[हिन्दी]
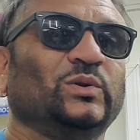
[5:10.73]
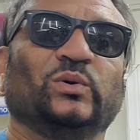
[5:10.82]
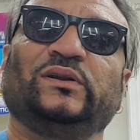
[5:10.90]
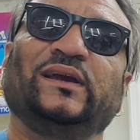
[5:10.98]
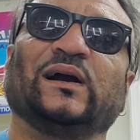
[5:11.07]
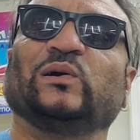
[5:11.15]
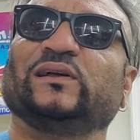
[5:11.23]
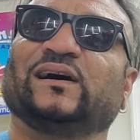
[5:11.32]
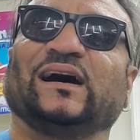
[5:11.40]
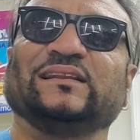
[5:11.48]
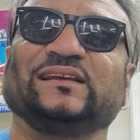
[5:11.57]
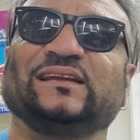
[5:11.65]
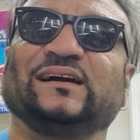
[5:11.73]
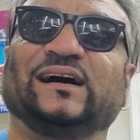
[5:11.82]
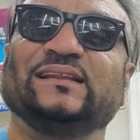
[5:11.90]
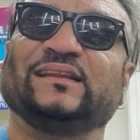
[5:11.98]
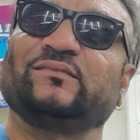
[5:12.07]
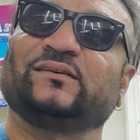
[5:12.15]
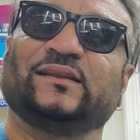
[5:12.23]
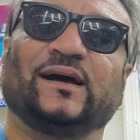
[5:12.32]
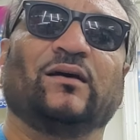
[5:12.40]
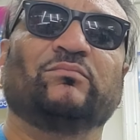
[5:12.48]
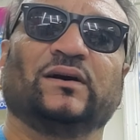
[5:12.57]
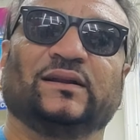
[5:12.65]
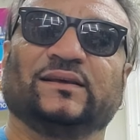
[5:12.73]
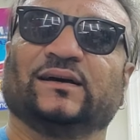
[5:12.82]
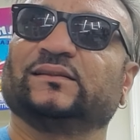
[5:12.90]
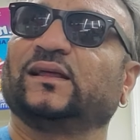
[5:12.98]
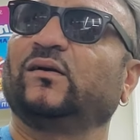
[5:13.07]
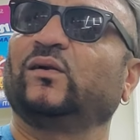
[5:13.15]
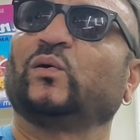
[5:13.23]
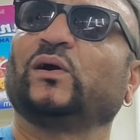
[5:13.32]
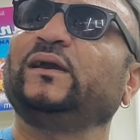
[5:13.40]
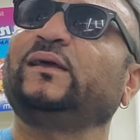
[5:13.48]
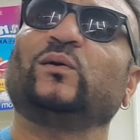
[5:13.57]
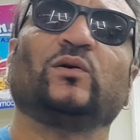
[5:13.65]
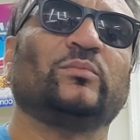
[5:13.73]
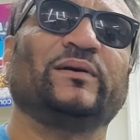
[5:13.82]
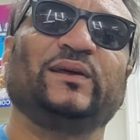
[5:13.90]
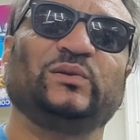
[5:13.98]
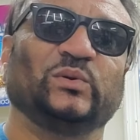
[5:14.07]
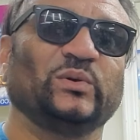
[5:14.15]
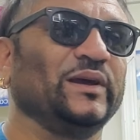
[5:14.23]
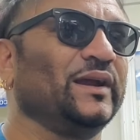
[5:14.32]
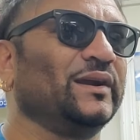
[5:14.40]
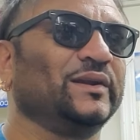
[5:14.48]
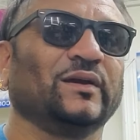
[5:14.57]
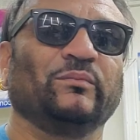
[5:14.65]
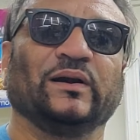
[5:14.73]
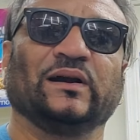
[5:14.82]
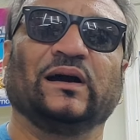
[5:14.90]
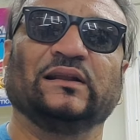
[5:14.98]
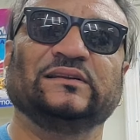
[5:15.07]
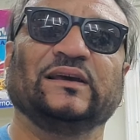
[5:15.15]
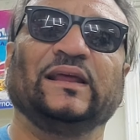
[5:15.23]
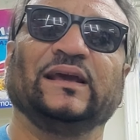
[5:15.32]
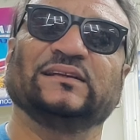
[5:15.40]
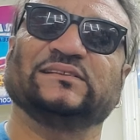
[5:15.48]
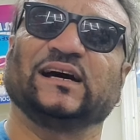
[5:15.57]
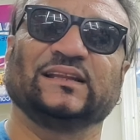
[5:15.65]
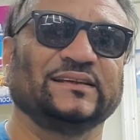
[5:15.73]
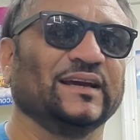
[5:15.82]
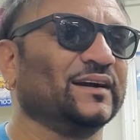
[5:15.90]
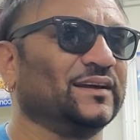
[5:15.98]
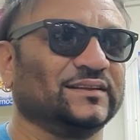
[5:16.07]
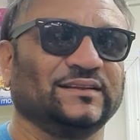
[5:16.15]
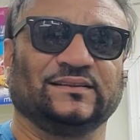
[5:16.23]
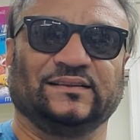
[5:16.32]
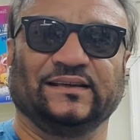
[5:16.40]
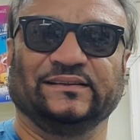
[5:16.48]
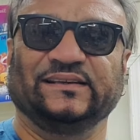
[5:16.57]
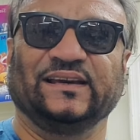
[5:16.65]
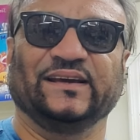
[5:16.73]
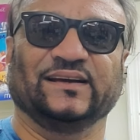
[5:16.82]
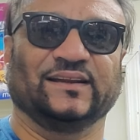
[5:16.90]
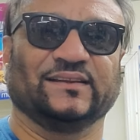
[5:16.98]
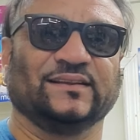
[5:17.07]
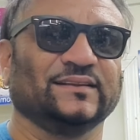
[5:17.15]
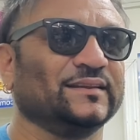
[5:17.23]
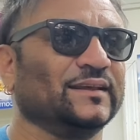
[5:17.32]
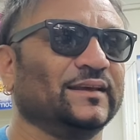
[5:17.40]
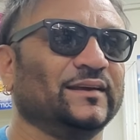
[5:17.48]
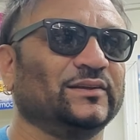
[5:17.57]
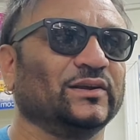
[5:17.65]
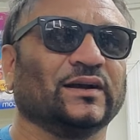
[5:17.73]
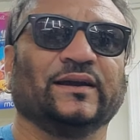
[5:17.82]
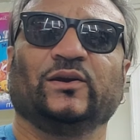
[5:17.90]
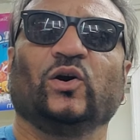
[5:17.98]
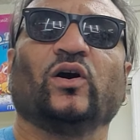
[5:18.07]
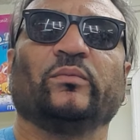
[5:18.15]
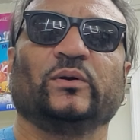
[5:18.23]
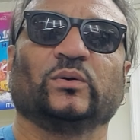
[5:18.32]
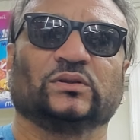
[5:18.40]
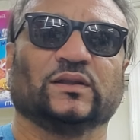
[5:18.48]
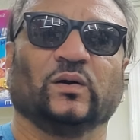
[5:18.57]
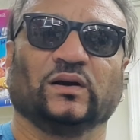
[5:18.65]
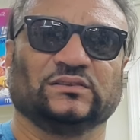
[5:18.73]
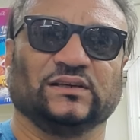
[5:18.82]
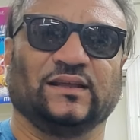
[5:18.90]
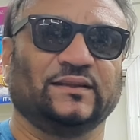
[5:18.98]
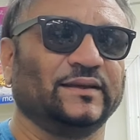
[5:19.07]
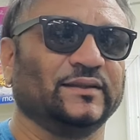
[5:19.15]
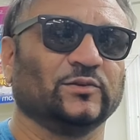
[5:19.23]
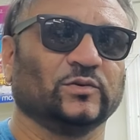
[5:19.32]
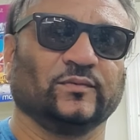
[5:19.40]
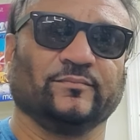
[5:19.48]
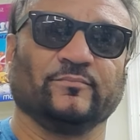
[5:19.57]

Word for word: दुनिया को दिखाते दिखाते बंदा आप मर जाता है कई लोग मैंने सुने इंडिया में कर्जे लेके शादियां कर देते हैं ये कर देते हैं या कहीं और भी होता होगा शादी ये तो